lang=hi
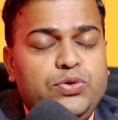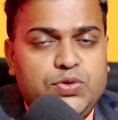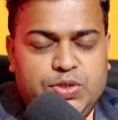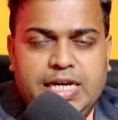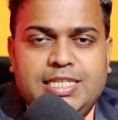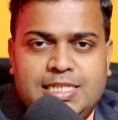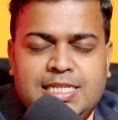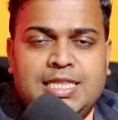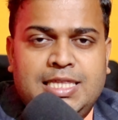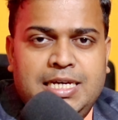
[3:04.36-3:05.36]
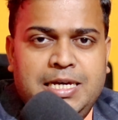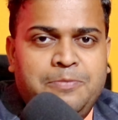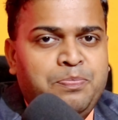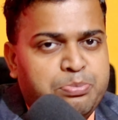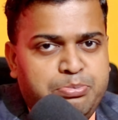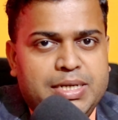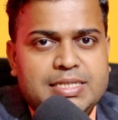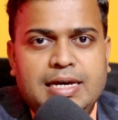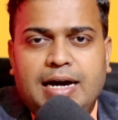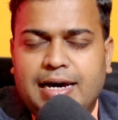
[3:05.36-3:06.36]
यूज़ किया जा सकता है बस
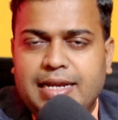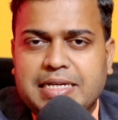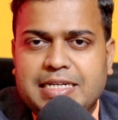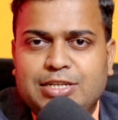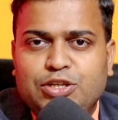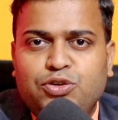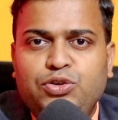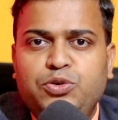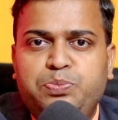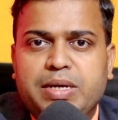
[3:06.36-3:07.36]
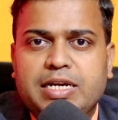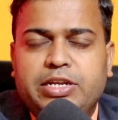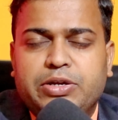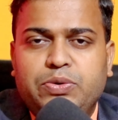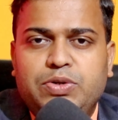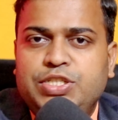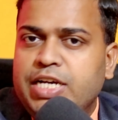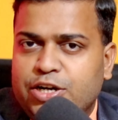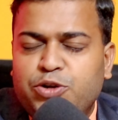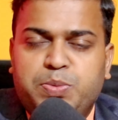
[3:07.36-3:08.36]
हर एक कंट्री को यूपीए का टेक्नोलॉजी
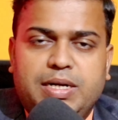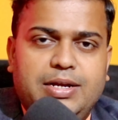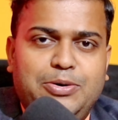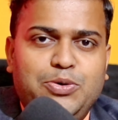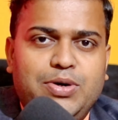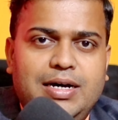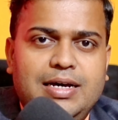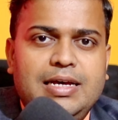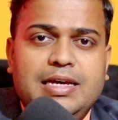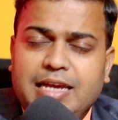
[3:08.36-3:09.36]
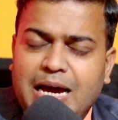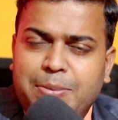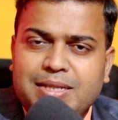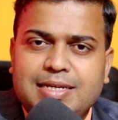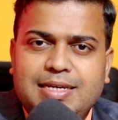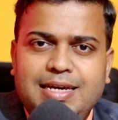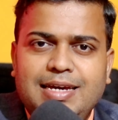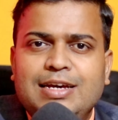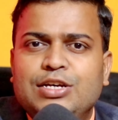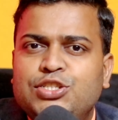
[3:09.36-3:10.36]
अडोप्ट करना होगा यहाँ पर देखिए
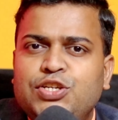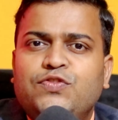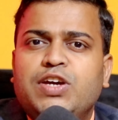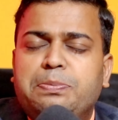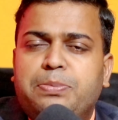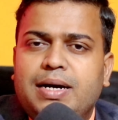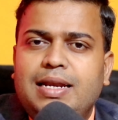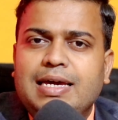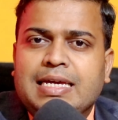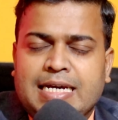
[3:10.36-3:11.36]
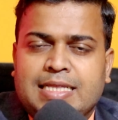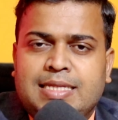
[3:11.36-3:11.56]
स्विफ्ट का पहले क्या